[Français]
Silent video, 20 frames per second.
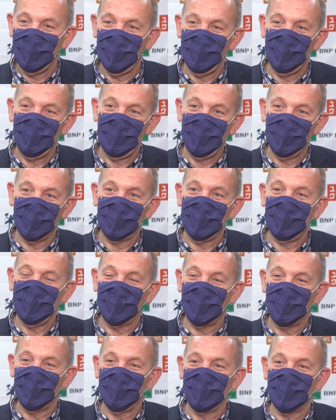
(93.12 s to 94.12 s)
Et puis, on
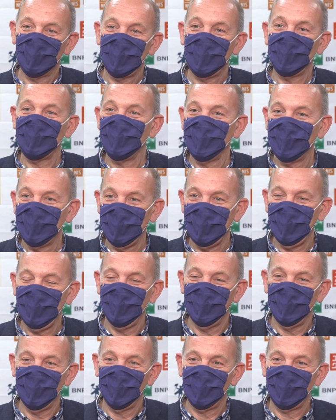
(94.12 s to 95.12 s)
est heureux donc
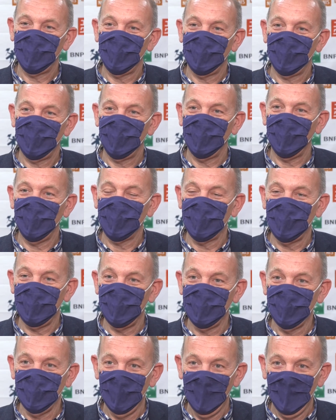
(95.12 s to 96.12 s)
d'ajouter euh, ce,
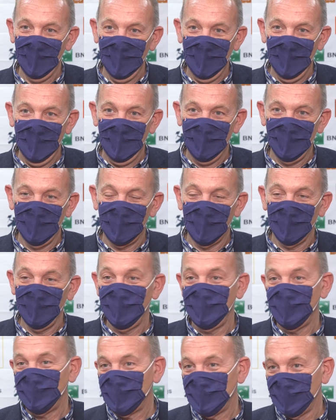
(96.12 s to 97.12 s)
rendez-vous,
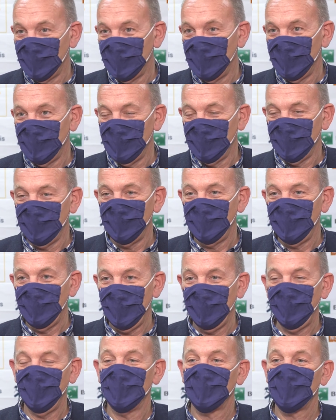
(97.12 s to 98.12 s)
d'autant plus que,
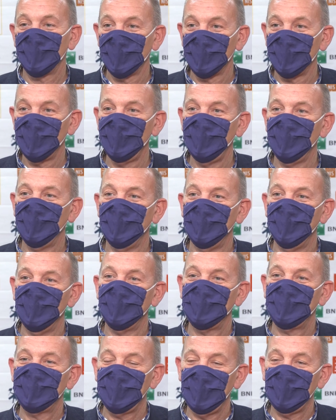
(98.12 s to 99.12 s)
vous l'avez entendu,
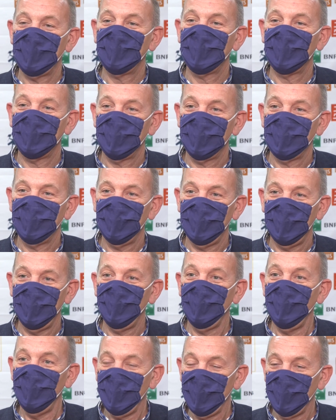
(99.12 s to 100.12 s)
sept 7
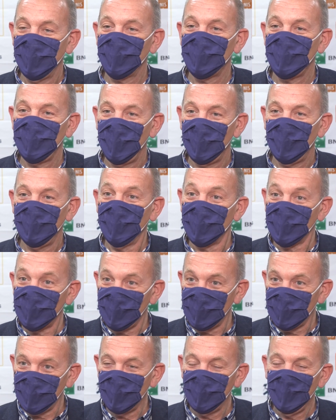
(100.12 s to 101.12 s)
des huit meilleurs joueurs
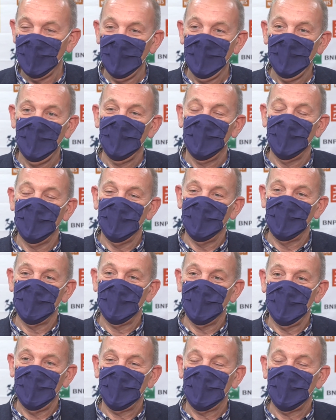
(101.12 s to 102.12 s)
mondiaux
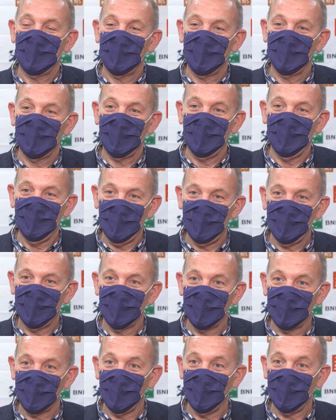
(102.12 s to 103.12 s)
euh, dans la catégorie
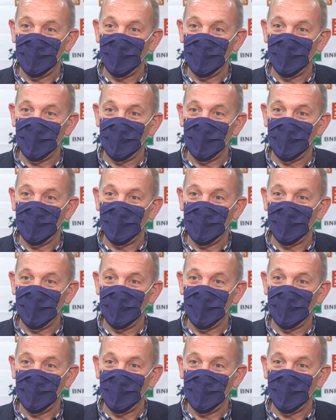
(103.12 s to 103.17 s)
messieurs seront